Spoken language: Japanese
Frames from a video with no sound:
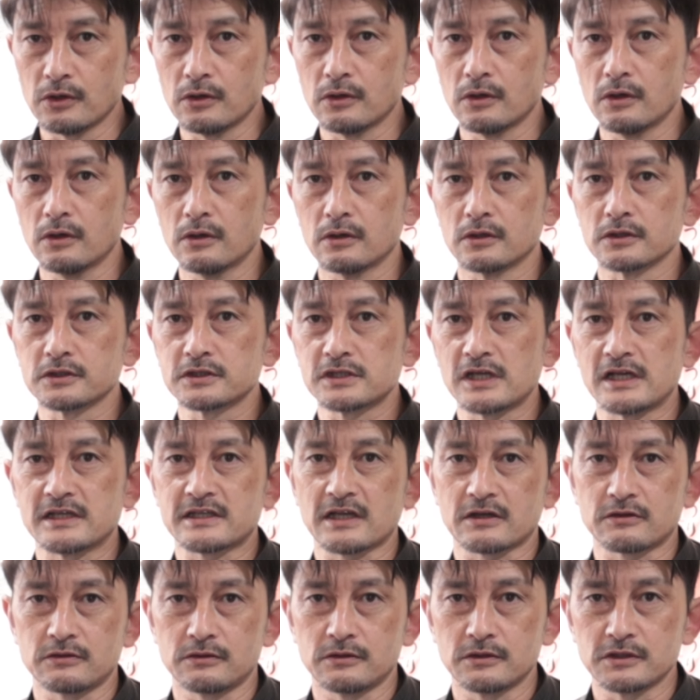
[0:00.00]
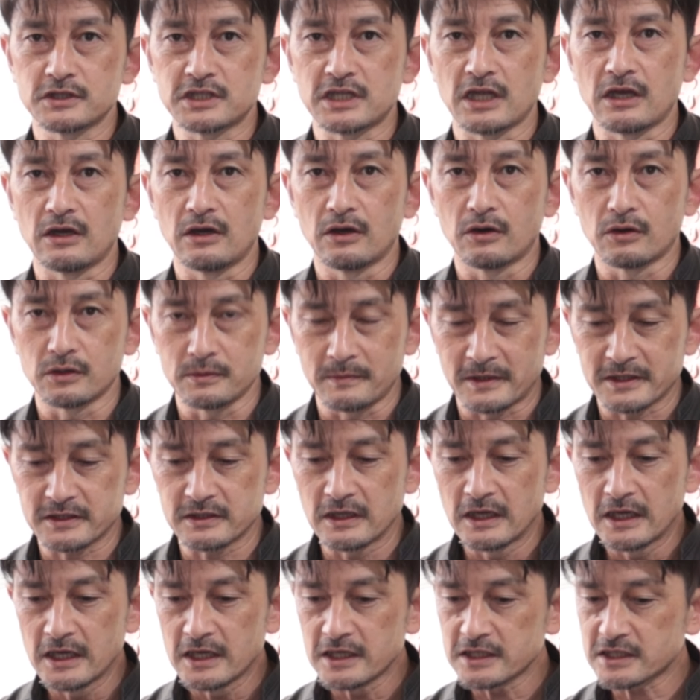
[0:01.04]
を製作しております。